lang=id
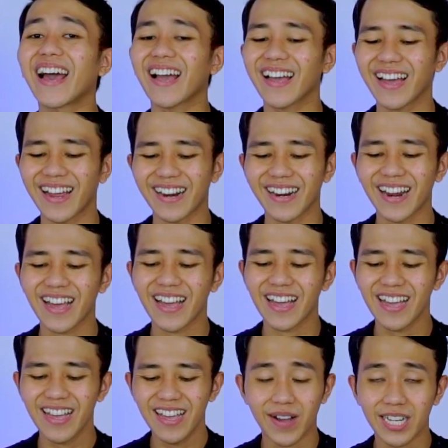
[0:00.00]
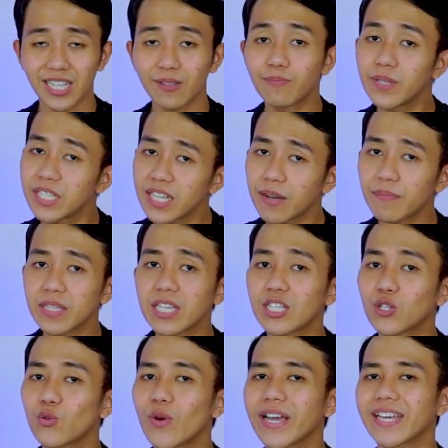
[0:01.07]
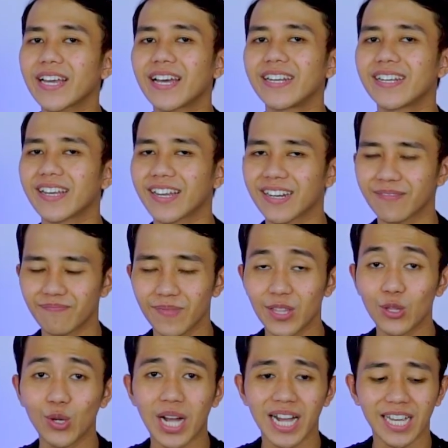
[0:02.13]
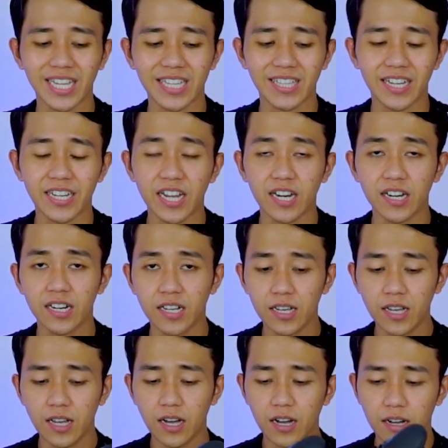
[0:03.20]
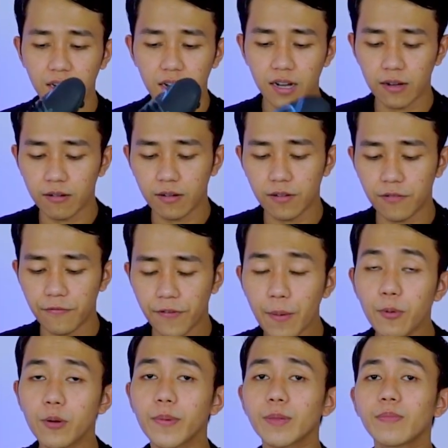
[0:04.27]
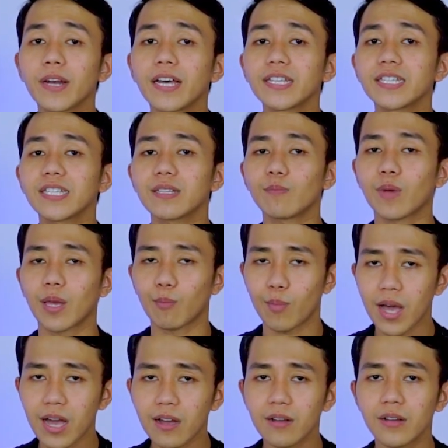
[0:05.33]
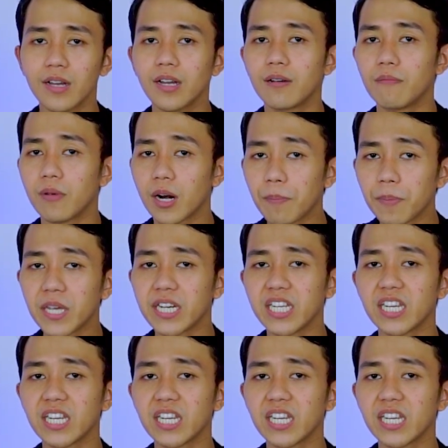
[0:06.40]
enak karena masih bisa menyesuaikan dengan bentuk kaki kita dan Vapor 14 memang lebih